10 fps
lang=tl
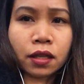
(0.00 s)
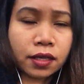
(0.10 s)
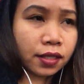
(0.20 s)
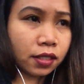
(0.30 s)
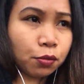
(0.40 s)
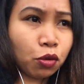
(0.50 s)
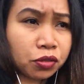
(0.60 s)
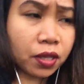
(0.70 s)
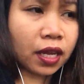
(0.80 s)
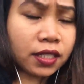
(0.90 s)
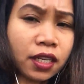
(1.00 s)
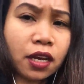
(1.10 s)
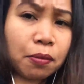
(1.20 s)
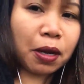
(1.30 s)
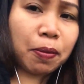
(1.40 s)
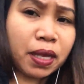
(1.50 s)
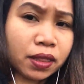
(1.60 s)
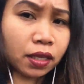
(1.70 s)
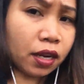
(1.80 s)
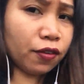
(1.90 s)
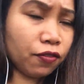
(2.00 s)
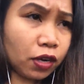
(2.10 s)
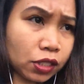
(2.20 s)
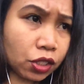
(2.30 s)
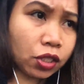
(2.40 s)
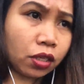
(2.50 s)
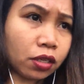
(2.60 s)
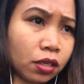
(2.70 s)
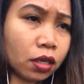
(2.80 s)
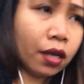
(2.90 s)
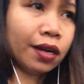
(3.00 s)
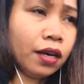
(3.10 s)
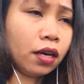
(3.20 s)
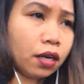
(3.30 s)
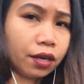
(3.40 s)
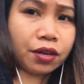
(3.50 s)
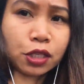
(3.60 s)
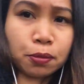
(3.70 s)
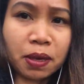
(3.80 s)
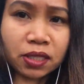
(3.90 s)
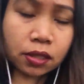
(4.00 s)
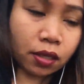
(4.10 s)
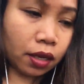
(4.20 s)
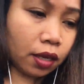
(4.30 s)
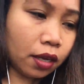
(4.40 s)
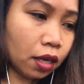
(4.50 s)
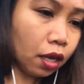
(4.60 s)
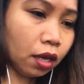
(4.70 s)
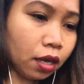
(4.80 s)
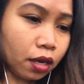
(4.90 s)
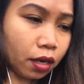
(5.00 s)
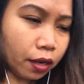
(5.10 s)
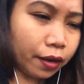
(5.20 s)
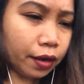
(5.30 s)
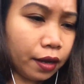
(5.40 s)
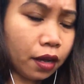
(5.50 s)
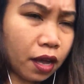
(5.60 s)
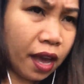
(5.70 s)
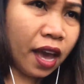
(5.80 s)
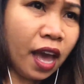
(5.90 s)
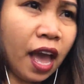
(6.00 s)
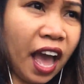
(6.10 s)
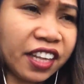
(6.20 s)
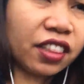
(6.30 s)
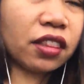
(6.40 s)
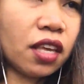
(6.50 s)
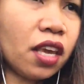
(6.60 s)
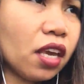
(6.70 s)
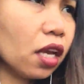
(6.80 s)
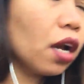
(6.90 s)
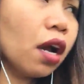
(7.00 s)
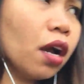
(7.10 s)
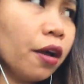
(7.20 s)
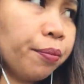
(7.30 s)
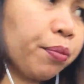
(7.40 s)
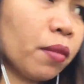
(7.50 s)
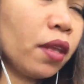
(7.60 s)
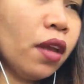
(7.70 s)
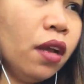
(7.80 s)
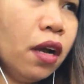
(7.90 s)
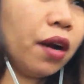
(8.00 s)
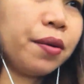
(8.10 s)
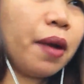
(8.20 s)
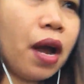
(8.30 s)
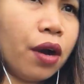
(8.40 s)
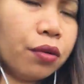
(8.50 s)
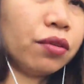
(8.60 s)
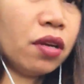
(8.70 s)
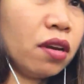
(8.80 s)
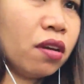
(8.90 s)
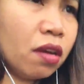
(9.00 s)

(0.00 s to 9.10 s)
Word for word: Nagsisimula silang magbenta ng fresh uh, Christmas tree. Uh, I think around